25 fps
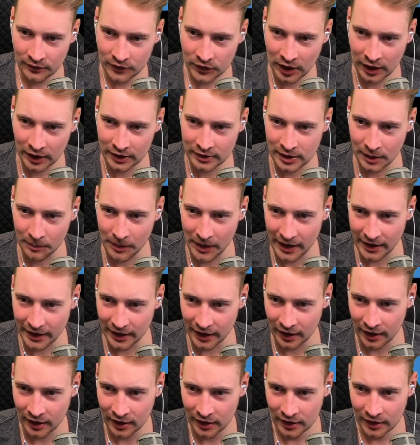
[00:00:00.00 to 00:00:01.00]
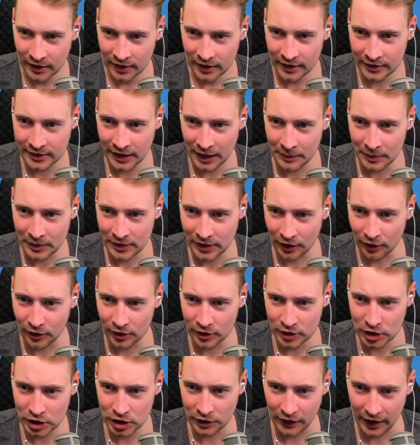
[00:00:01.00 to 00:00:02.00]
Tante Bertha! Jetzt habe ich
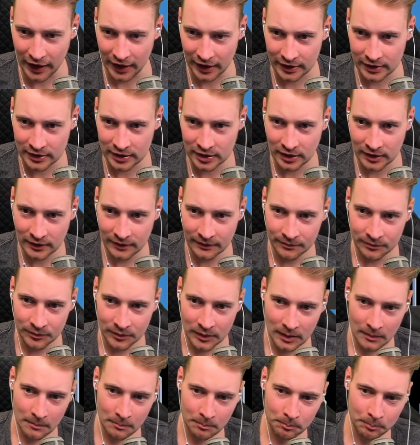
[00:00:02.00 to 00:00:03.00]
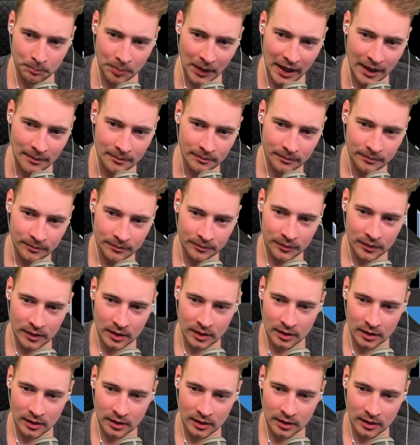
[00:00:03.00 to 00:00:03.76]
auch ein Schwert. Bam!